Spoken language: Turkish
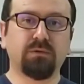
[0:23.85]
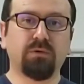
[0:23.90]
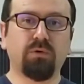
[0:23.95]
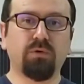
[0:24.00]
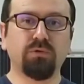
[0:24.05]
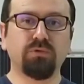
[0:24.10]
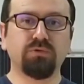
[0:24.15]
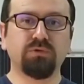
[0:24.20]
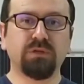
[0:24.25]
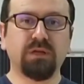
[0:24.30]

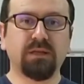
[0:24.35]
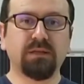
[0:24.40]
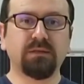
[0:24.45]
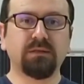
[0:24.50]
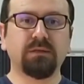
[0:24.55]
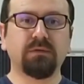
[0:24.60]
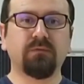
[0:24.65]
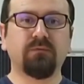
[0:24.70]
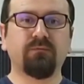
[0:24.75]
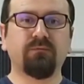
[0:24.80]
O yüzden
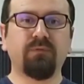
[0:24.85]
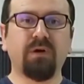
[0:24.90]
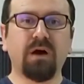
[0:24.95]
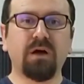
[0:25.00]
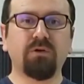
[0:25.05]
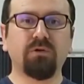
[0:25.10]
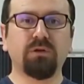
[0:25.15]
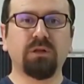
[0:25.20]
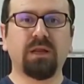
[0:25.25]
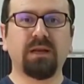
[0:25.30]

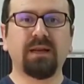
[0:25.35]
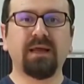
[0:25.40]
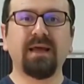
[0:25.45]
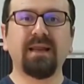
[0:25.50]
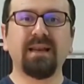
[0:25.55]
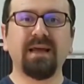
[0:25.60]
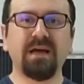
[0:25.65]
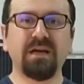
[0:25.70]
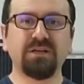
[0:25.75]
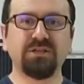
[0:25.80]
var olan
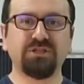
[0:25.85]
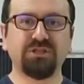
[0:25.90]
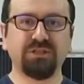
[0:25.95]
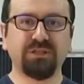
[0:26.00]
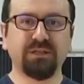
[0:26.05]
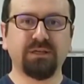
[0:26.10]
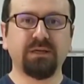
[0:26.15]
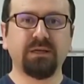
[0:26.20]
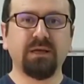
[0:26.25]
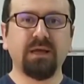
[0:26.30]

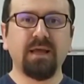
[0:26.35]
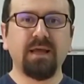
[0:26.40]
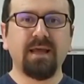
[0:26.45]
enerjiyi